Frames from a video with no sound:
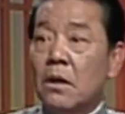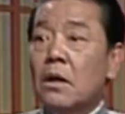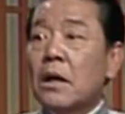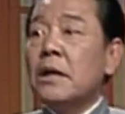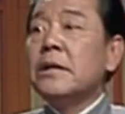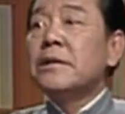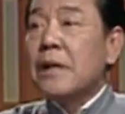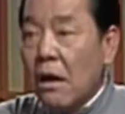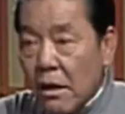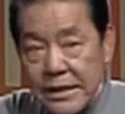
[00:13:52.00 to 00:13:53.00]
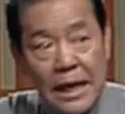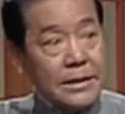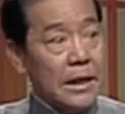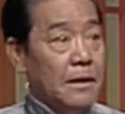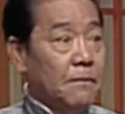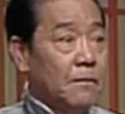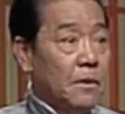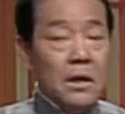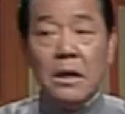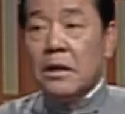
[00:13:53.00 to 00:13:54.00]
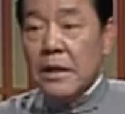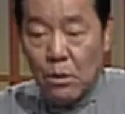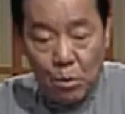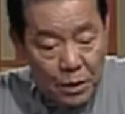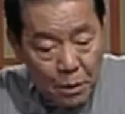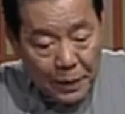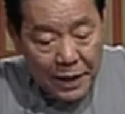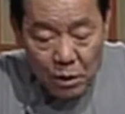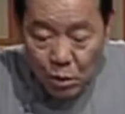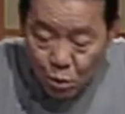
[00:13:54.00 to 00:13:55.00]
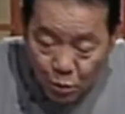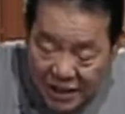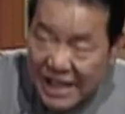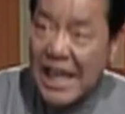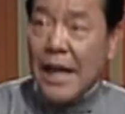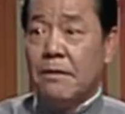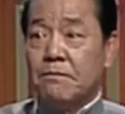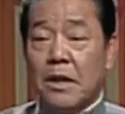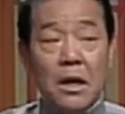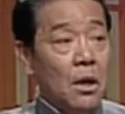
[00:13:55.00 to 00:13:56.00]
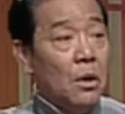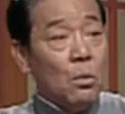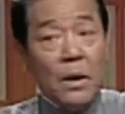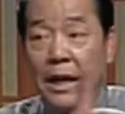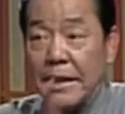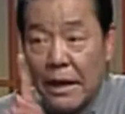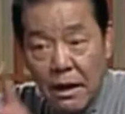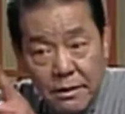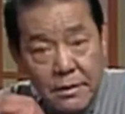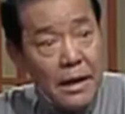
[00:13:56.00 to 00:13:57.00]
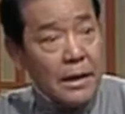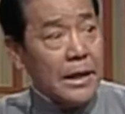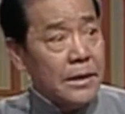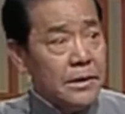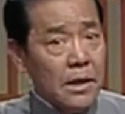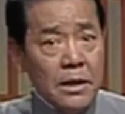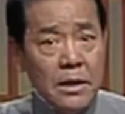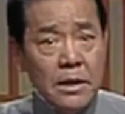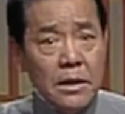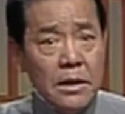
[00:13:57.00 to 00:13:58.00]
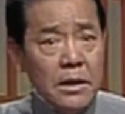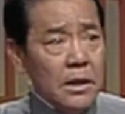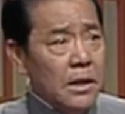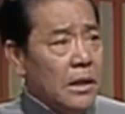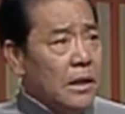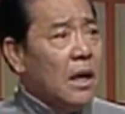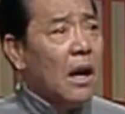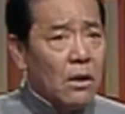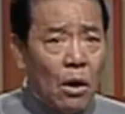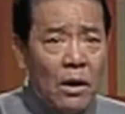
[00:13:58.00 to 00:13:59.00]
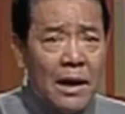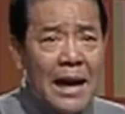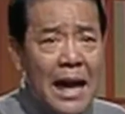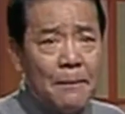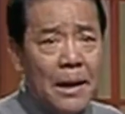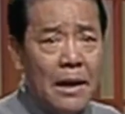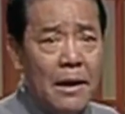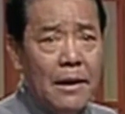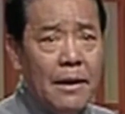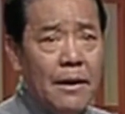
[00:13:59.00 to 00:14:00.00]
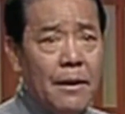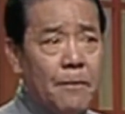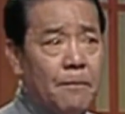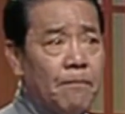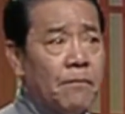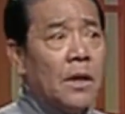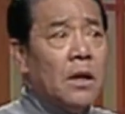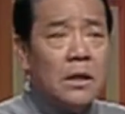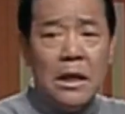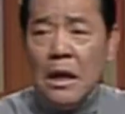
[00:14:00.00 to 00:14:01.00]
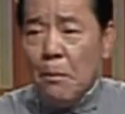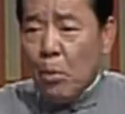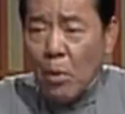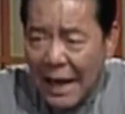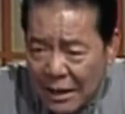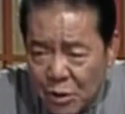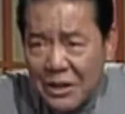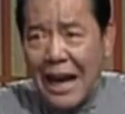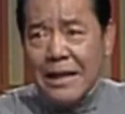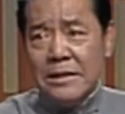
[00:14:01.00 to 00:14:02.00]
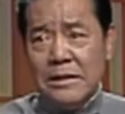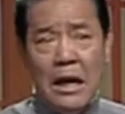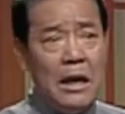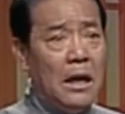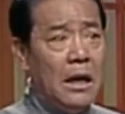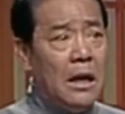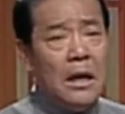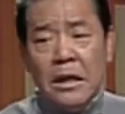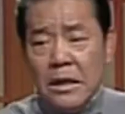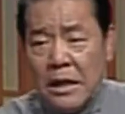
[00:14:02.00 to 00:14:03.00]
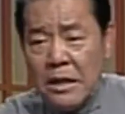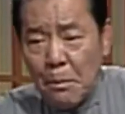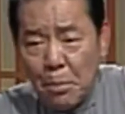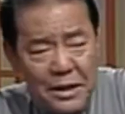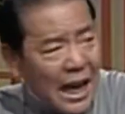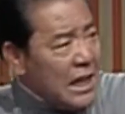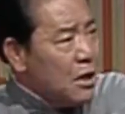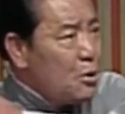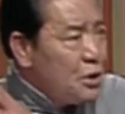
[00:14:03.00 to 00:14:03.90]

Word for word: 跟人家讲好价钱了，这姑娘陪着我住一夜，我给你二十两银子。你老头能干吗？人家不干就打人家，人家不答应就